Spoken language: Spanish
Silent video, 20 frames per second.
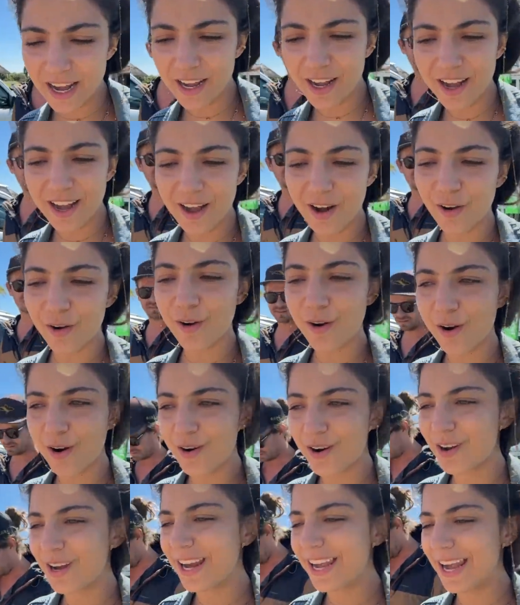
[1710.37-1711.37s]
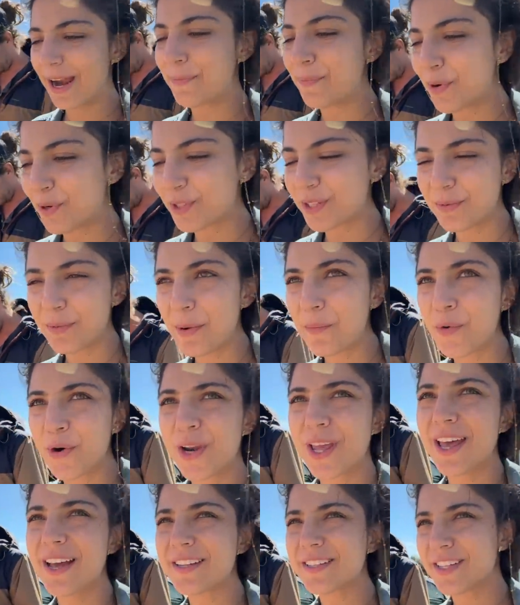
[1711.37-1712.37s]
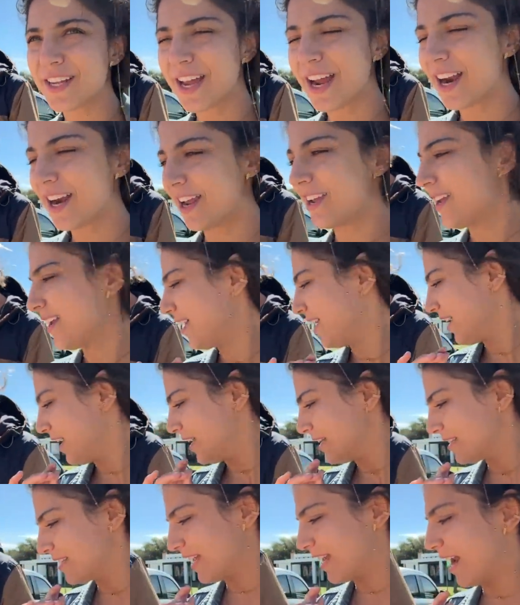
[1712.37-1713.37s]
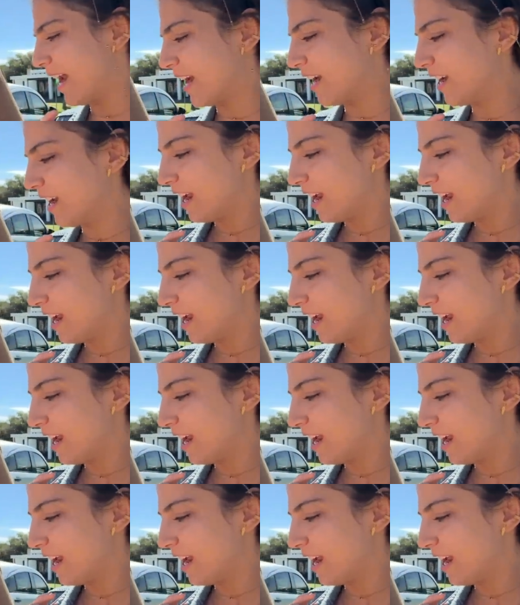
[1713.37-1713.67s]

lo, la próxima moneda serán,